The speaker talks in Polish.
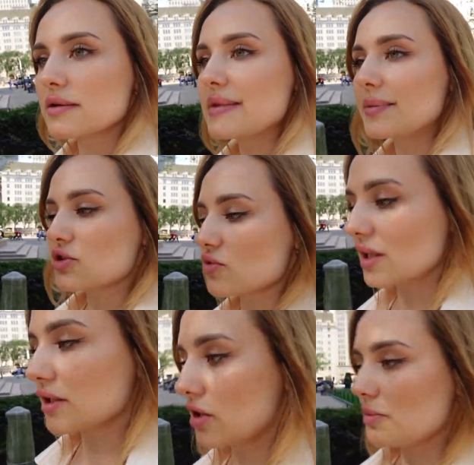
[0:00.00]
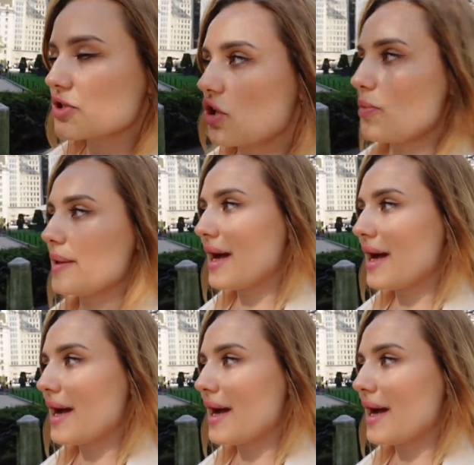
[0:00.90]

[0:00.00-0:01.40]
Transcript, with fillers: e, na przykład robić open